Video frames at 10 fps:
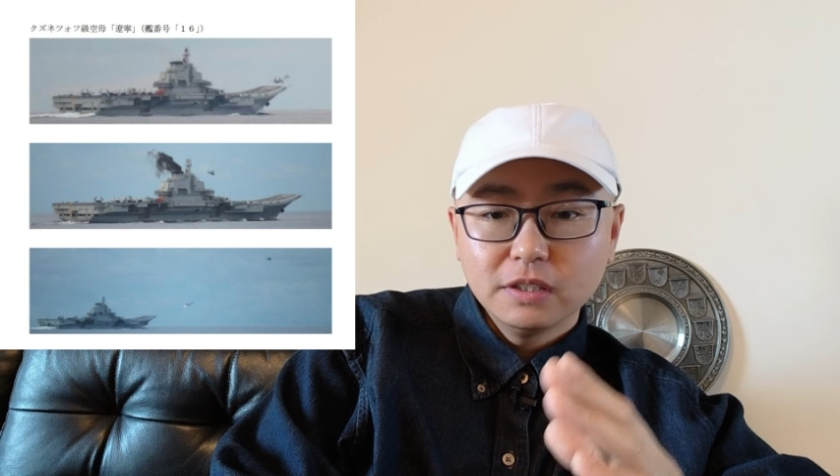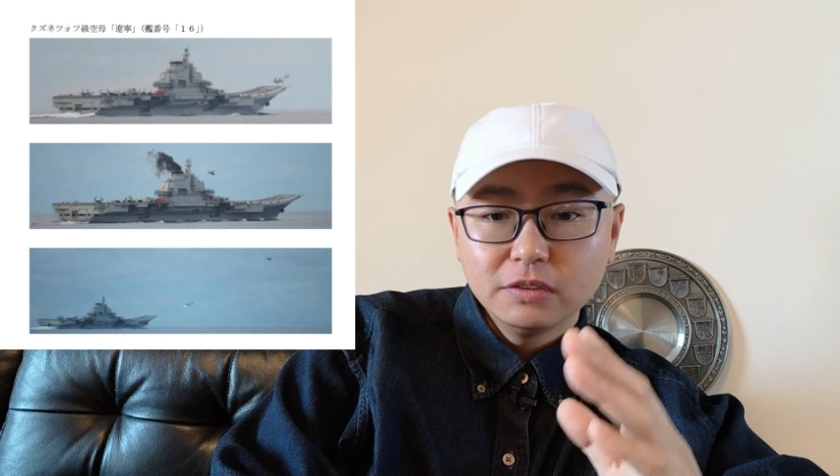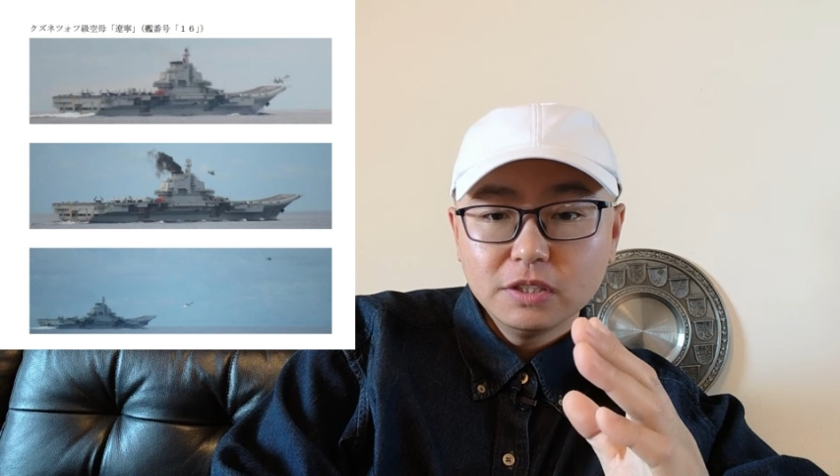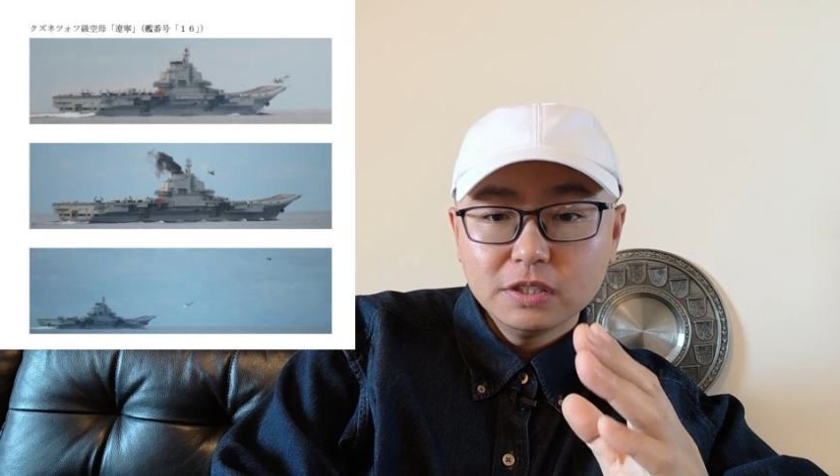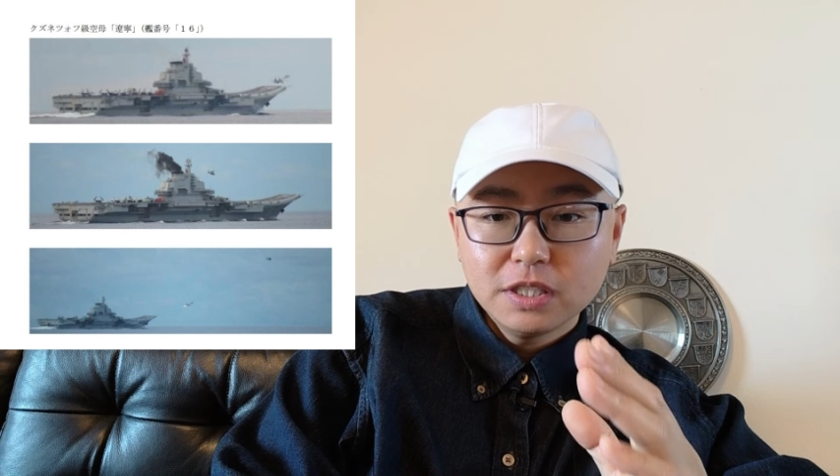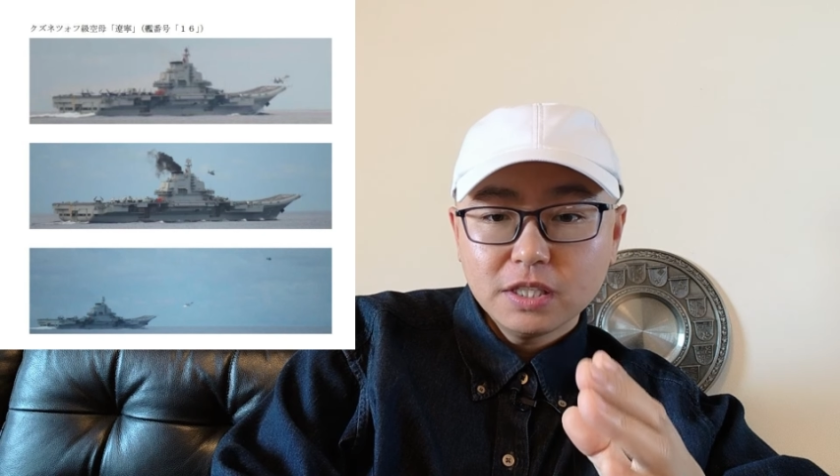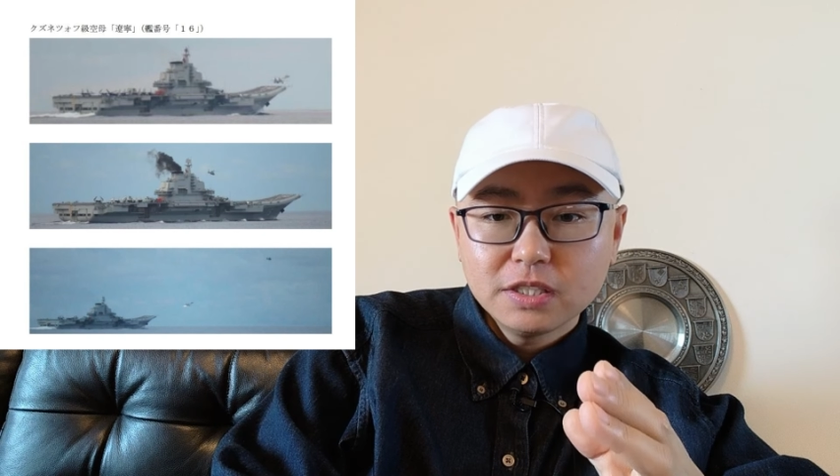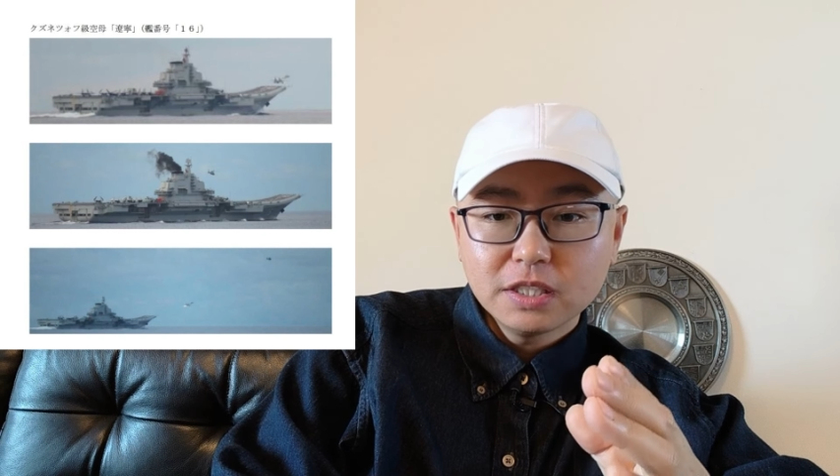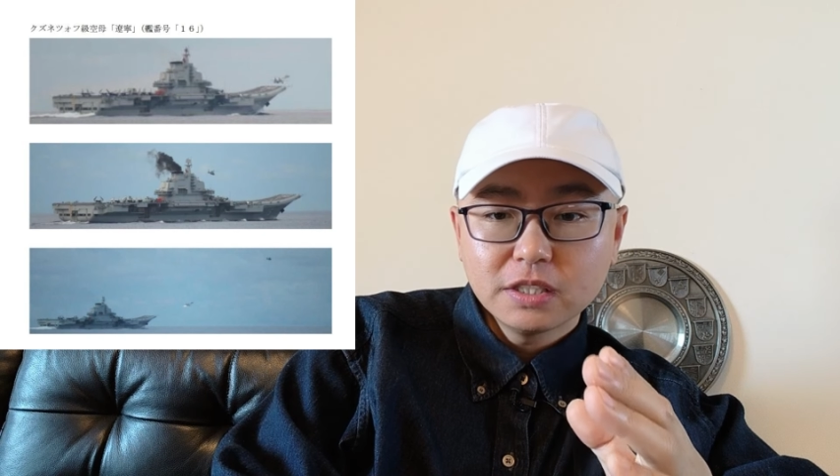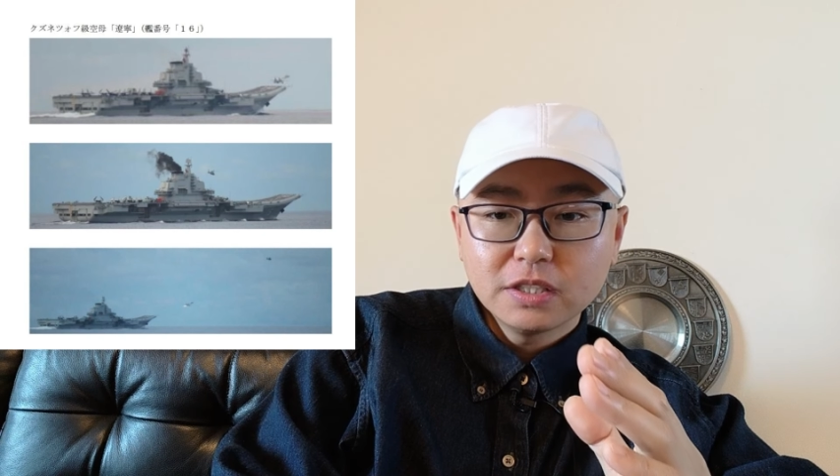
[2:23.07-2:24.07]
辽宁舰
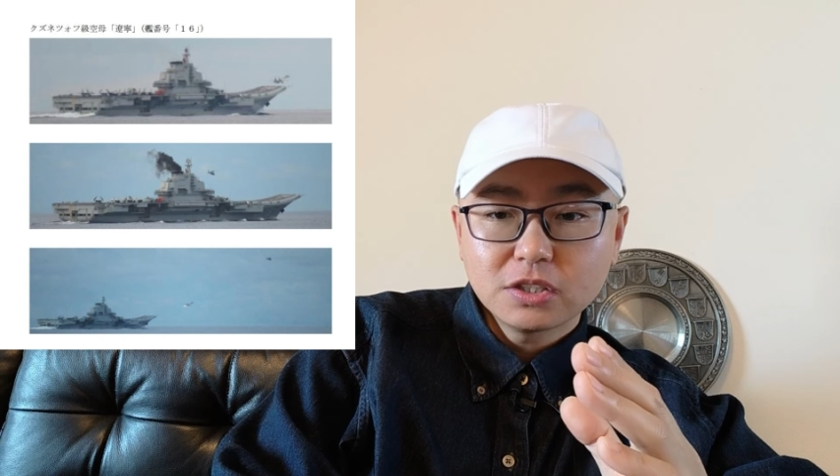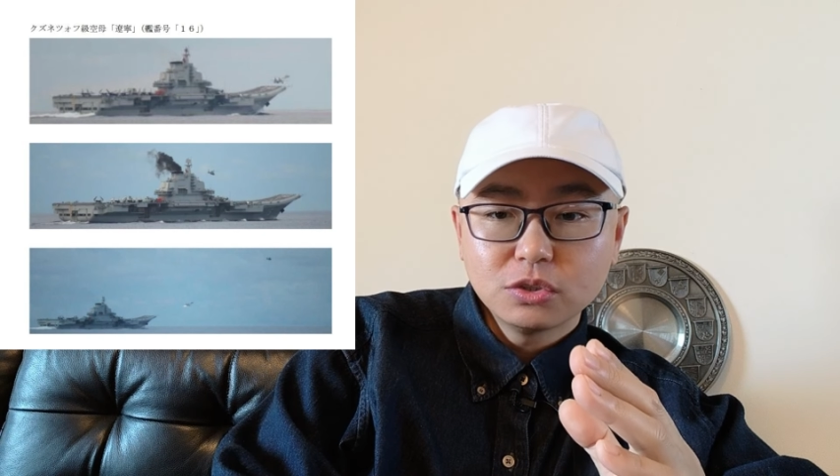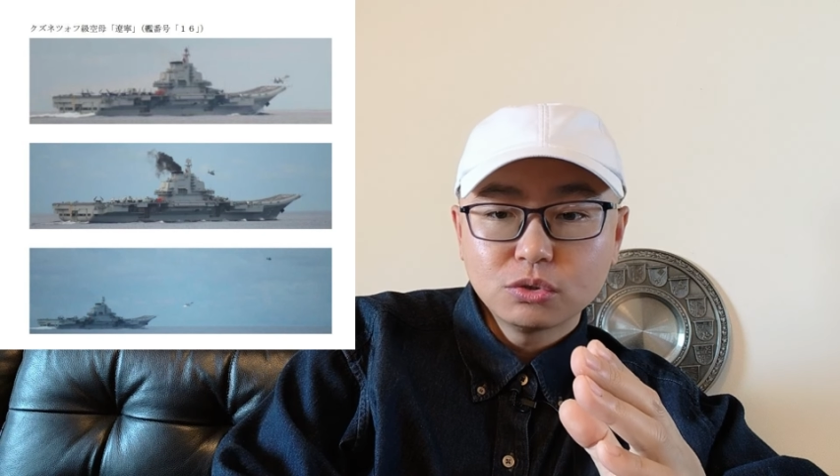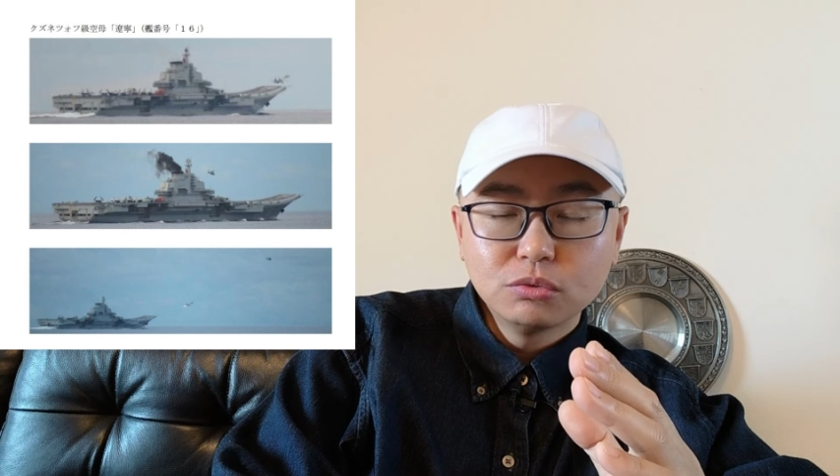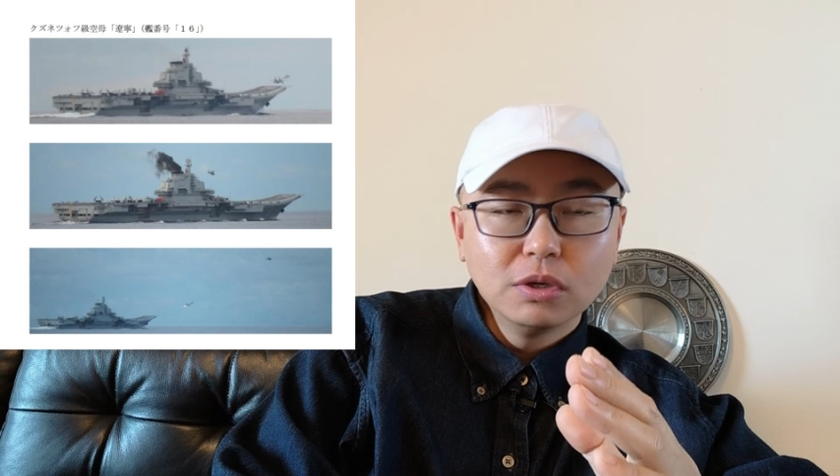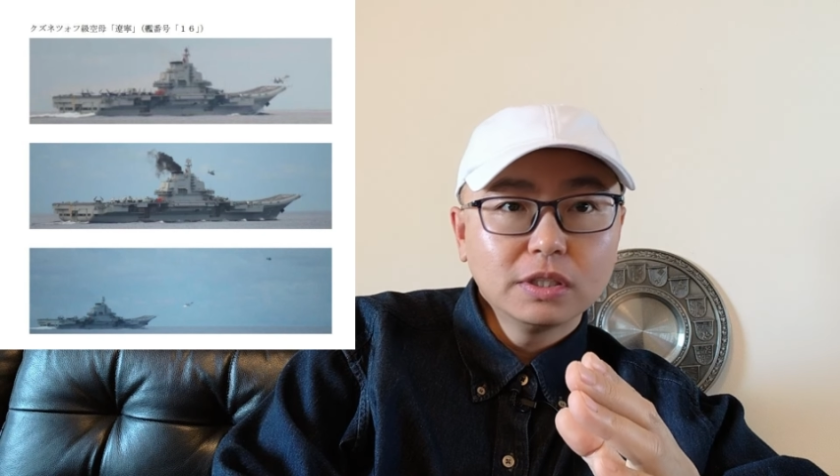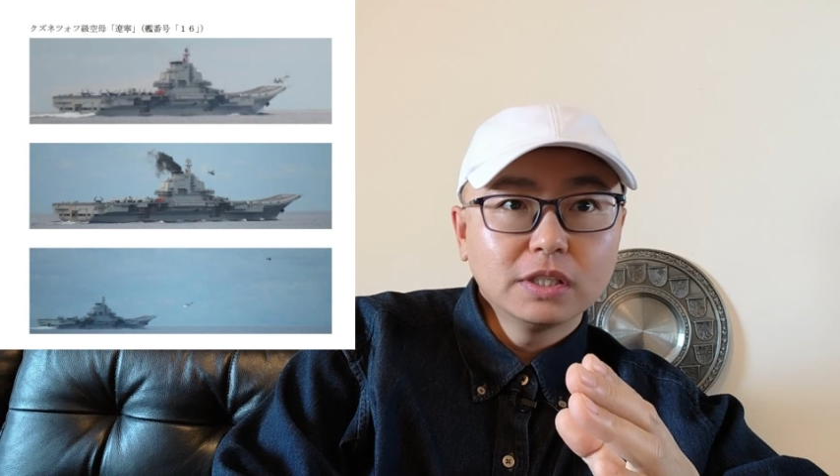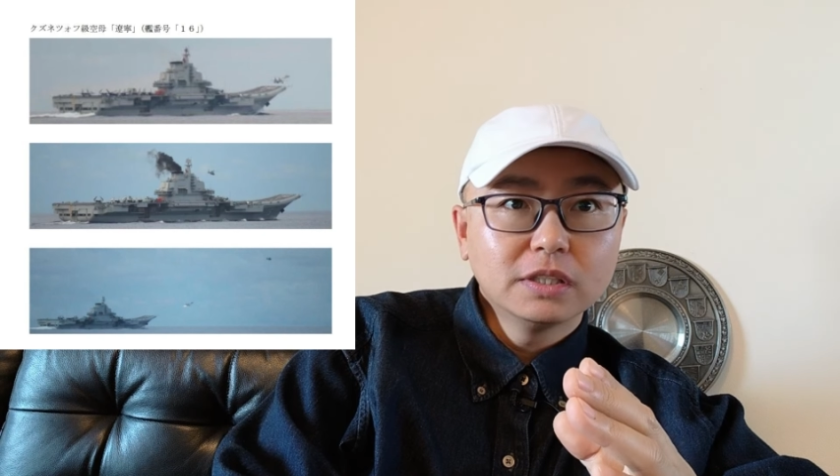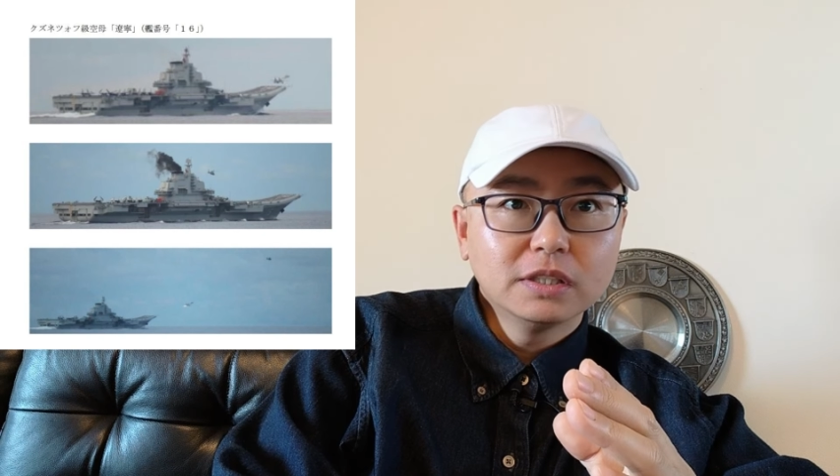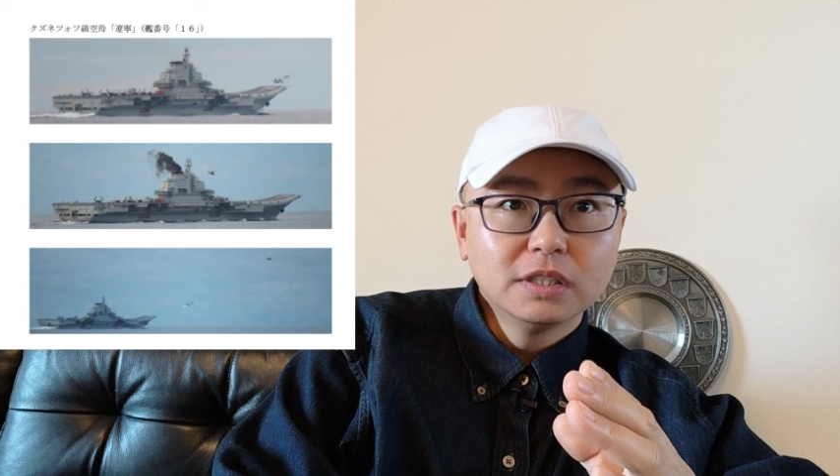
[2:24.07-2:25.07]
现在是出了
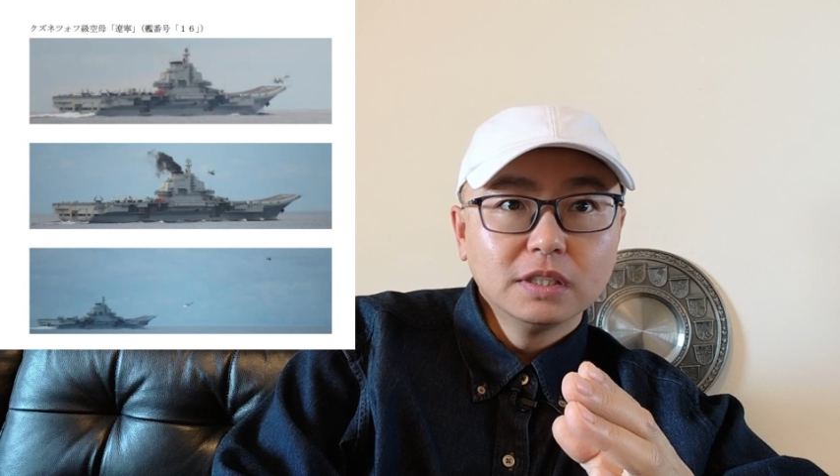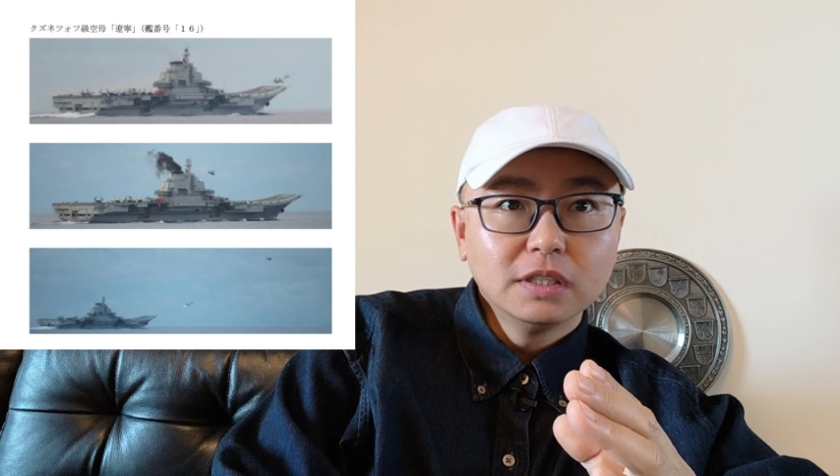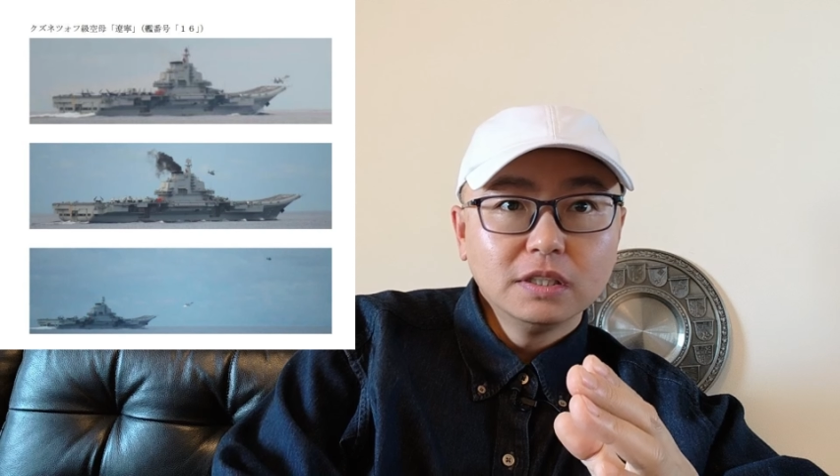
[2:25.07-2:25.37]
这个